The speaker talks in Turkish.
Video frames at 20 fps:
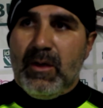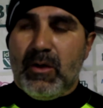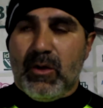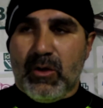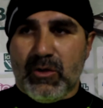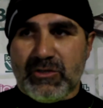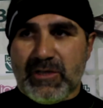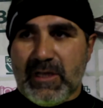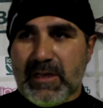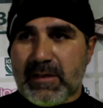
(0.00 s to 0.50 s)

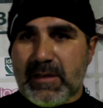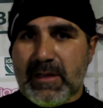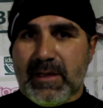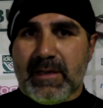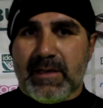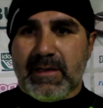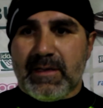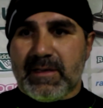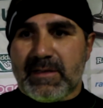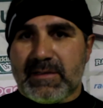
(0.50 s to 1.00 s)
Öncelikle
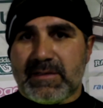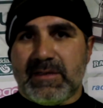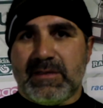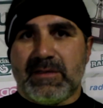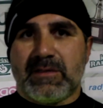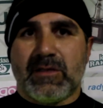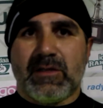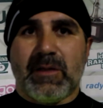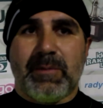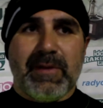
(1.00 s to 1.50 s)
e,
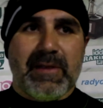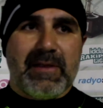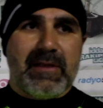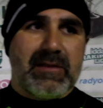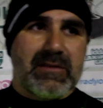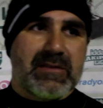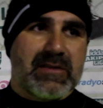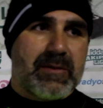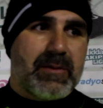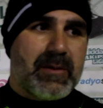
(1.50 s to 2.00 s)
Cincinnati
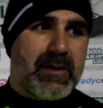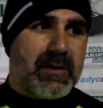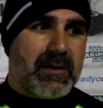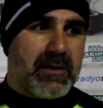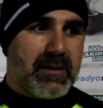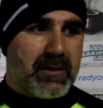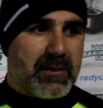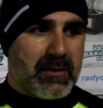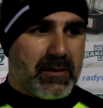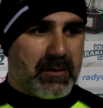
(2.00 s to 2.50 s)
bildiğiniz gibi
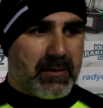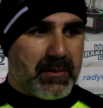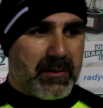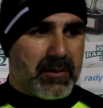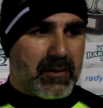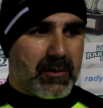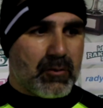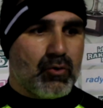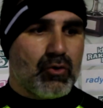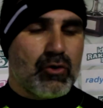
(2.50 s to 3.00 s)

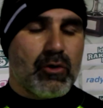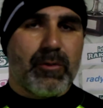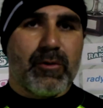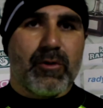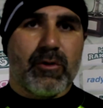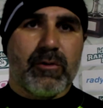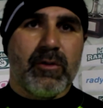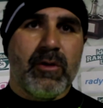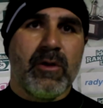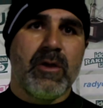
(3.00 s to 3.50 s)

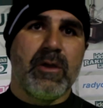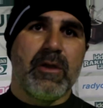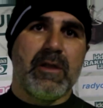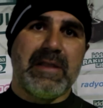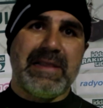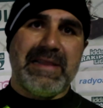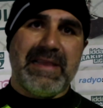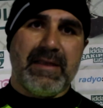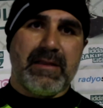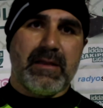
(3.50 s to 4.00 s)
grubunun
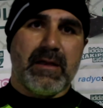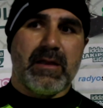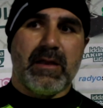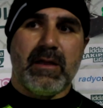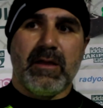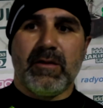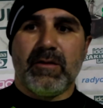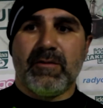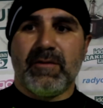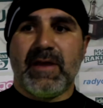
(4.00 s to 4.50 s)
lideri
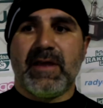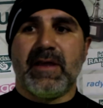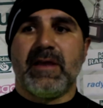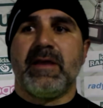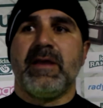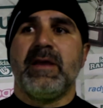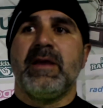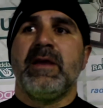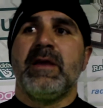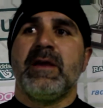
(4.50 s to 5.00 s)
ve
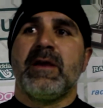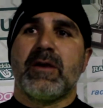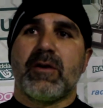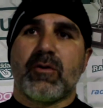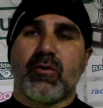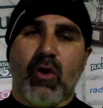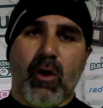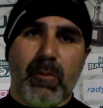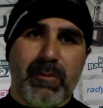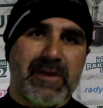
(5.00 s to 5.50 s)

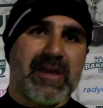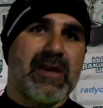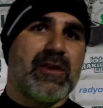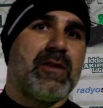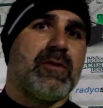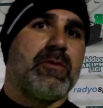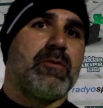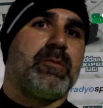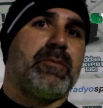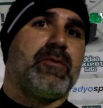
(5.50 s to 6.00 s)
komplike
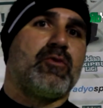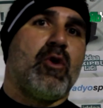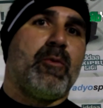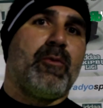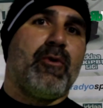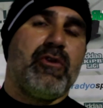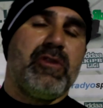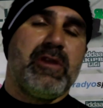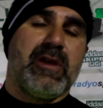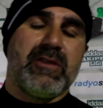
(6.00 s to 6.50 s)

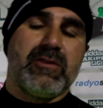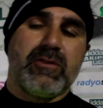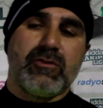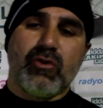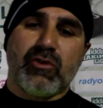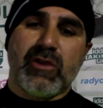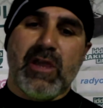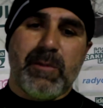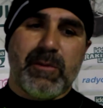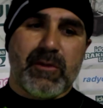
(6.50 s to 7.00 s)
top oynayan
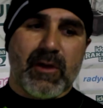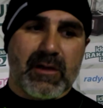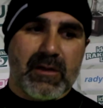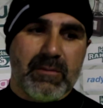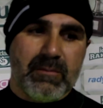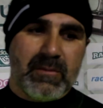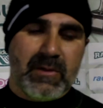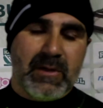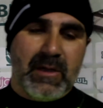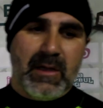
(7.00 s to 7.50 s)
çok iyi bir
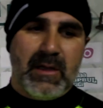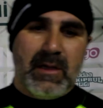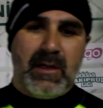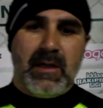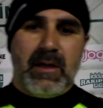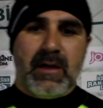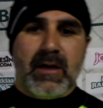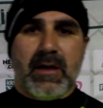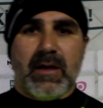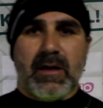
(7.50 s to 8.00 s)
takım.
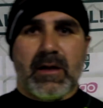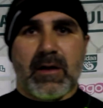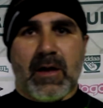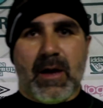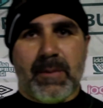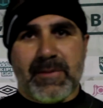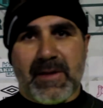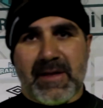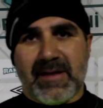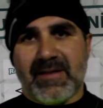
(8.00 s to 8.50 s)
E,
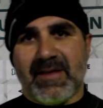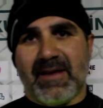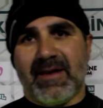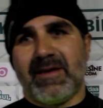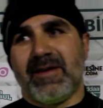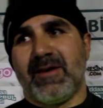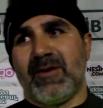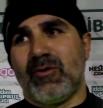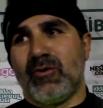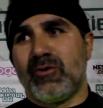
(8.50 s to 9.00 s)
kaptanı da
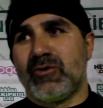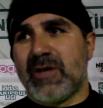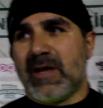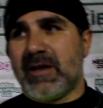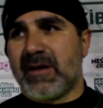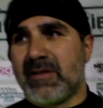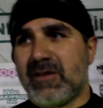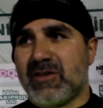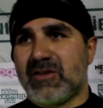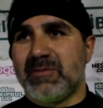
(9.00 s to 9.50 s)
Uğurcan
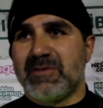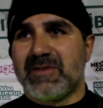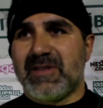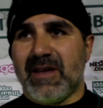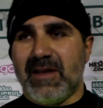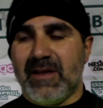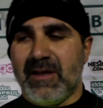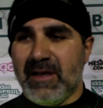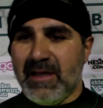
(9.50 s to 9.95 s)
arkadaşımız da